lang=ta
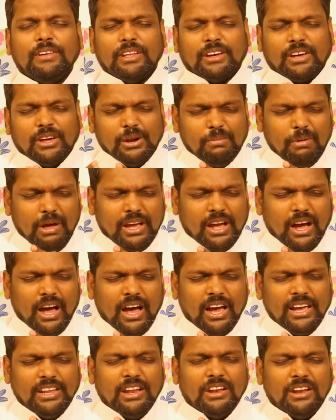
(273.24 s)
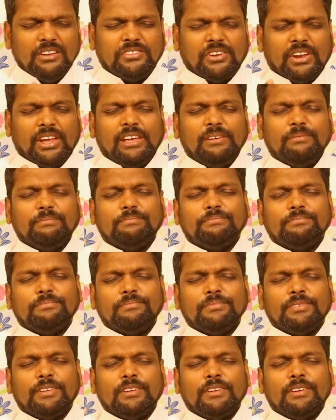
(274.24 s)
கிருபைக்காய் நன்றி
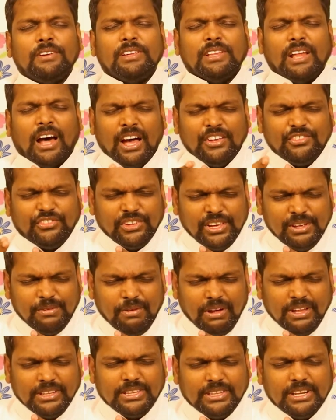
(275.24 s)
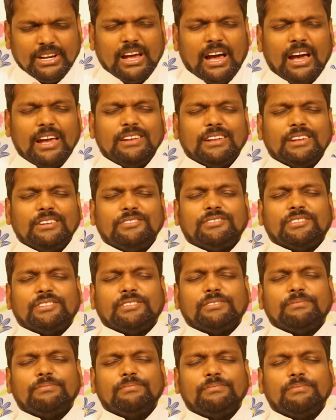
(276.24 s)
இந்த ஆசீர்வாதத்திற்காய் நன்றி
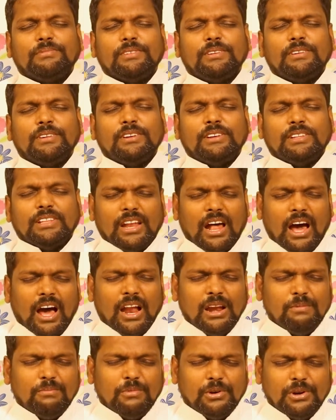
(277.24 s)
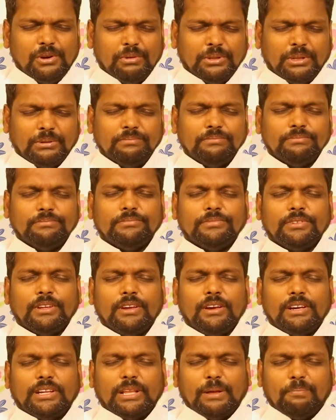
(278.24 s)
இந்த நாள் முழுவதும்
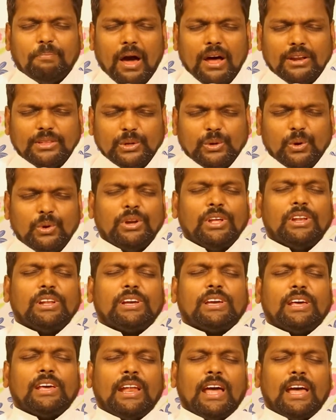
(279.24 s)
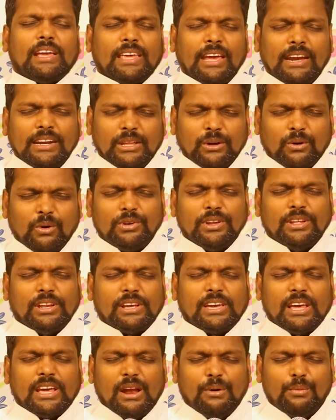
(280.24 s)
இதை பார்த்து கொண்டிருக்கிற
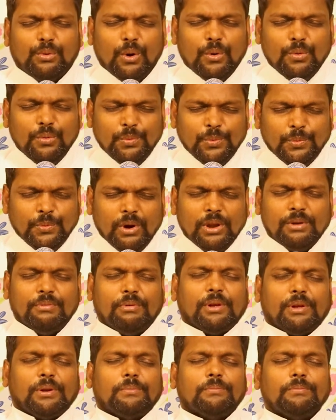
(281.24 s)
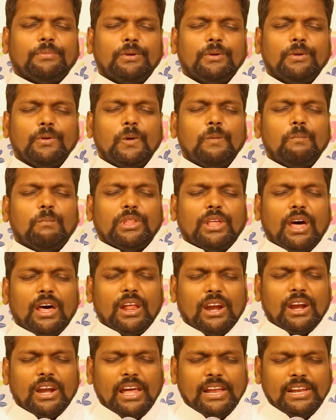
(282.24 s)
கேட்டுக்கொண்டிருக்கிற ஒவ்வொருவரும் முத
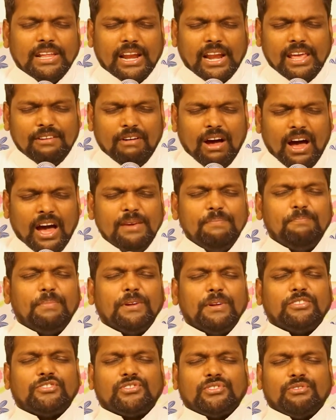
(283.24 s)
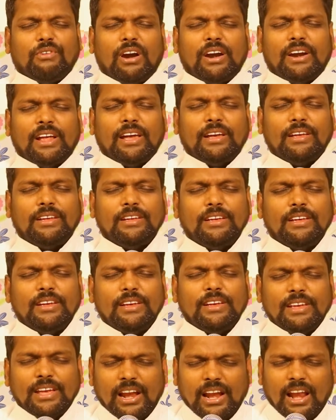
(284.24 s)
அருளை நிறைவாய் பெற்று வாழ
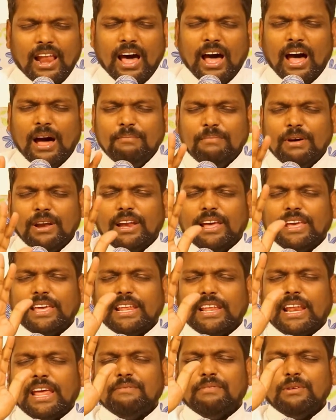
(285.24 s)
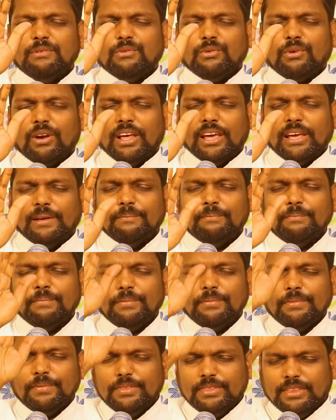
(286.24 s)
எல்லாம் அல்ல இறைவன் உங்களை
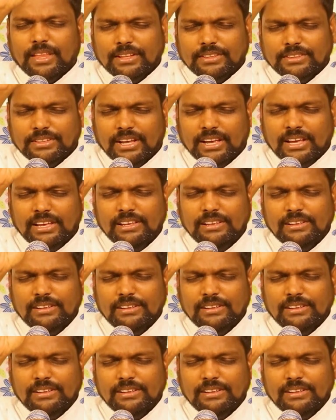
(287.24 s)
தந்தை